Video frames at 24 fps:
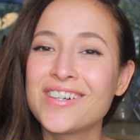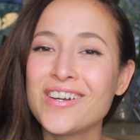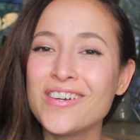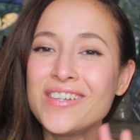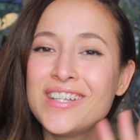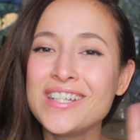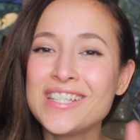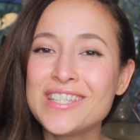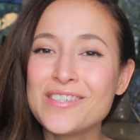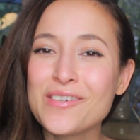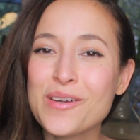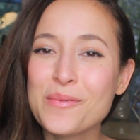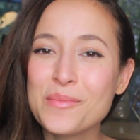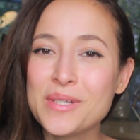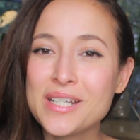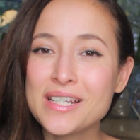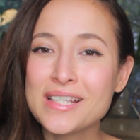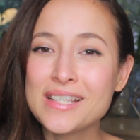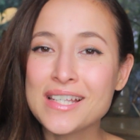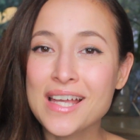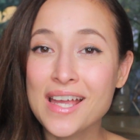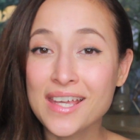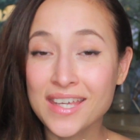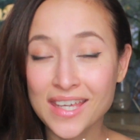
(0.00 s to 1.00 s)
こんにちは
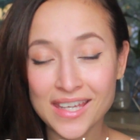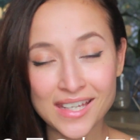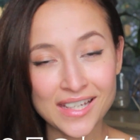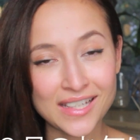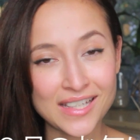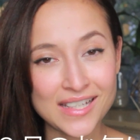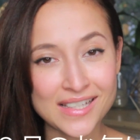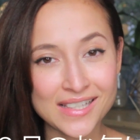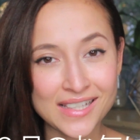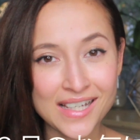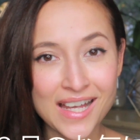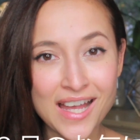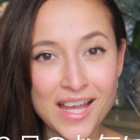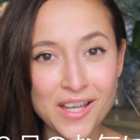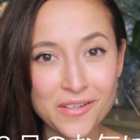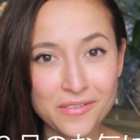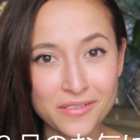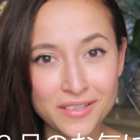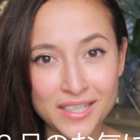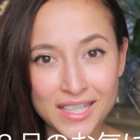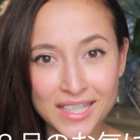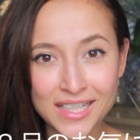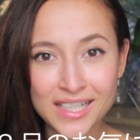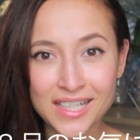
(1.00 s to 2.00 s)
皆さん元気ですか
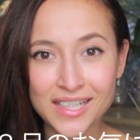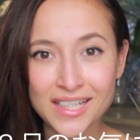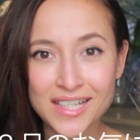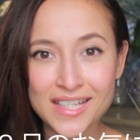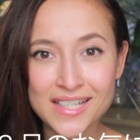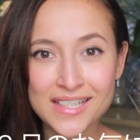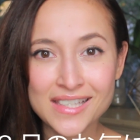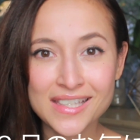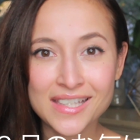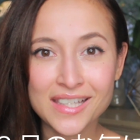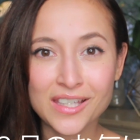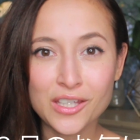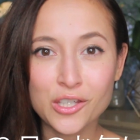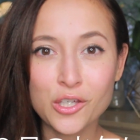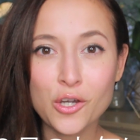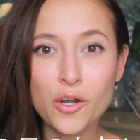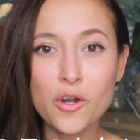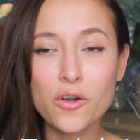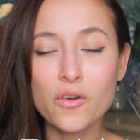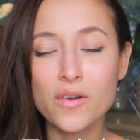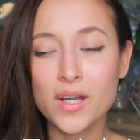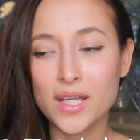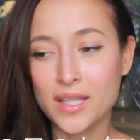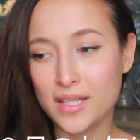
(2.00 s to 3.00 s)
フリーディアです。今日
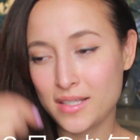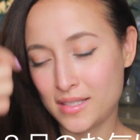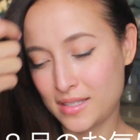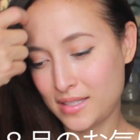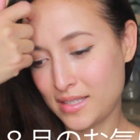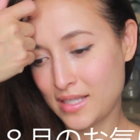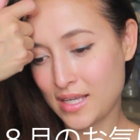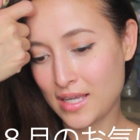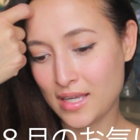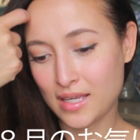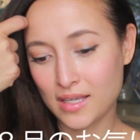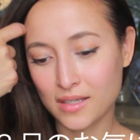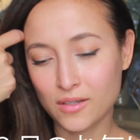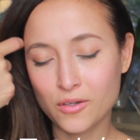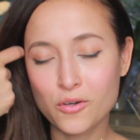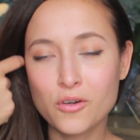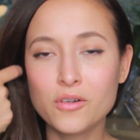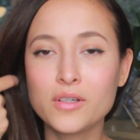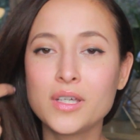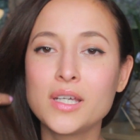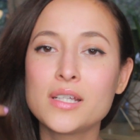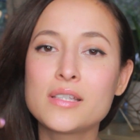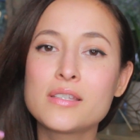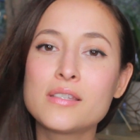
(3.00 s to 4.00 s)
はですね、
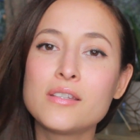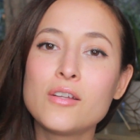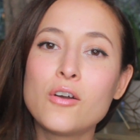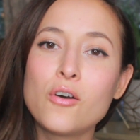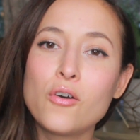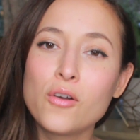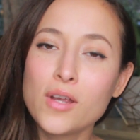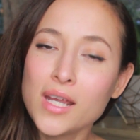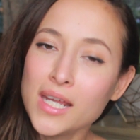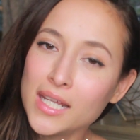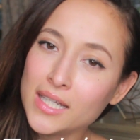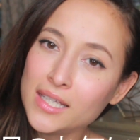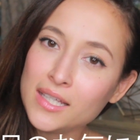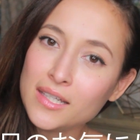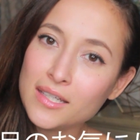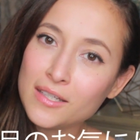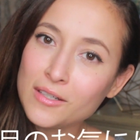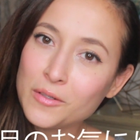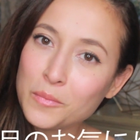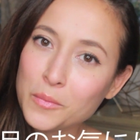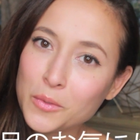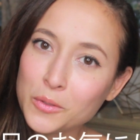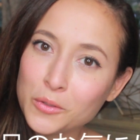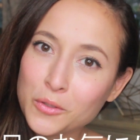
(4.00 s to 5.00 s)
今月のお気に入
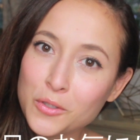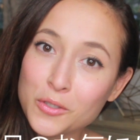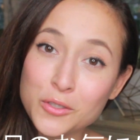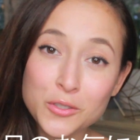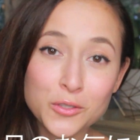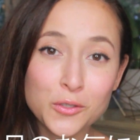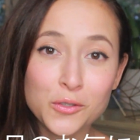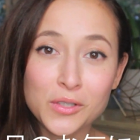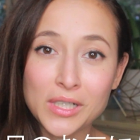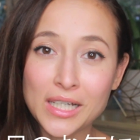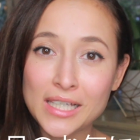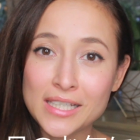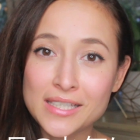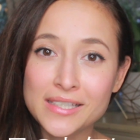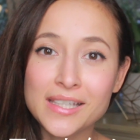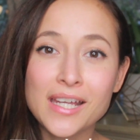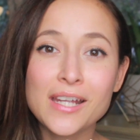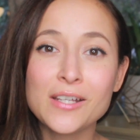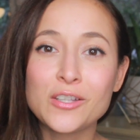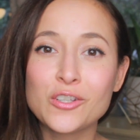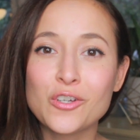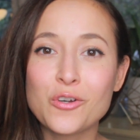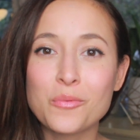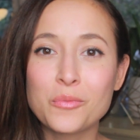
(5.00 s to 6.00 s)
りのものを紹介し
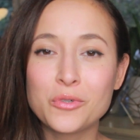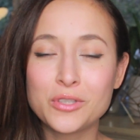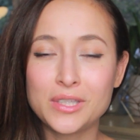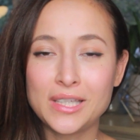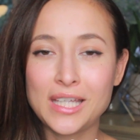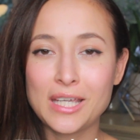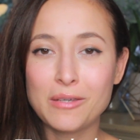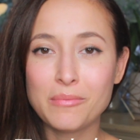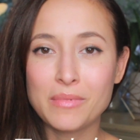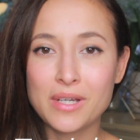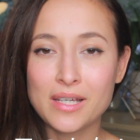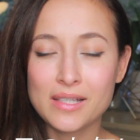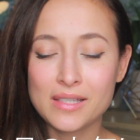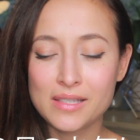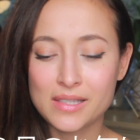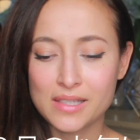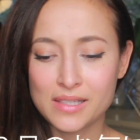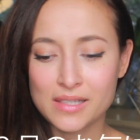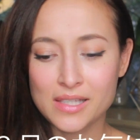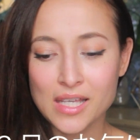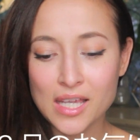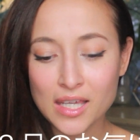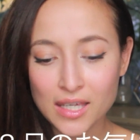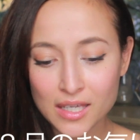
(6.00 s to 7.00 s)
たいと思っていま
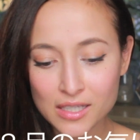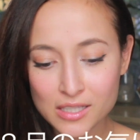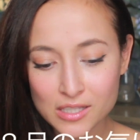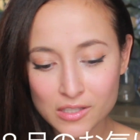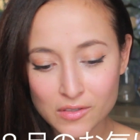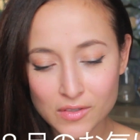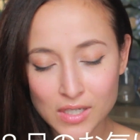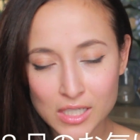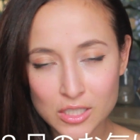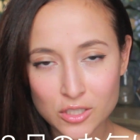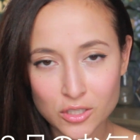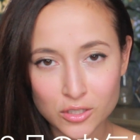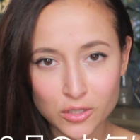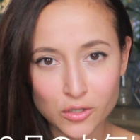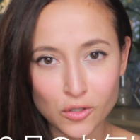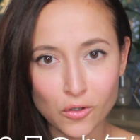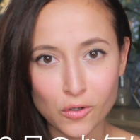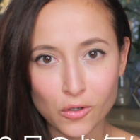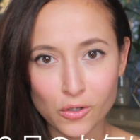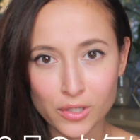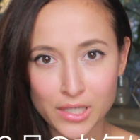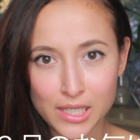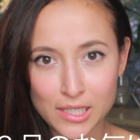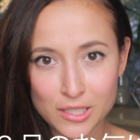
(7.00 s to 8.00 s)
す。先月はちょっ
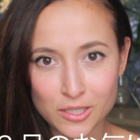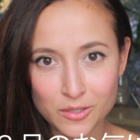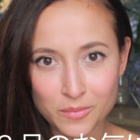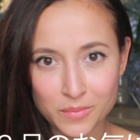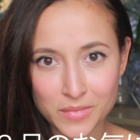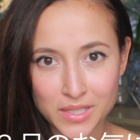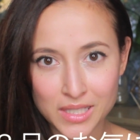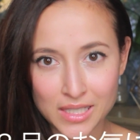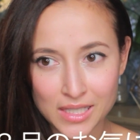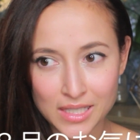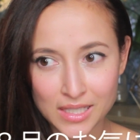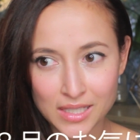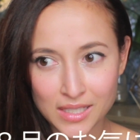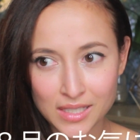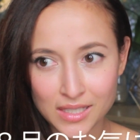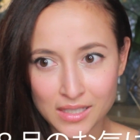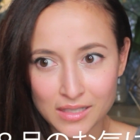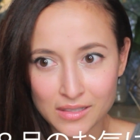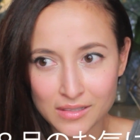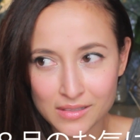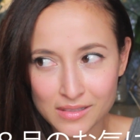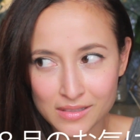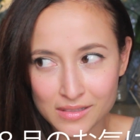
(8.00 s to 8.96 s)
とお休み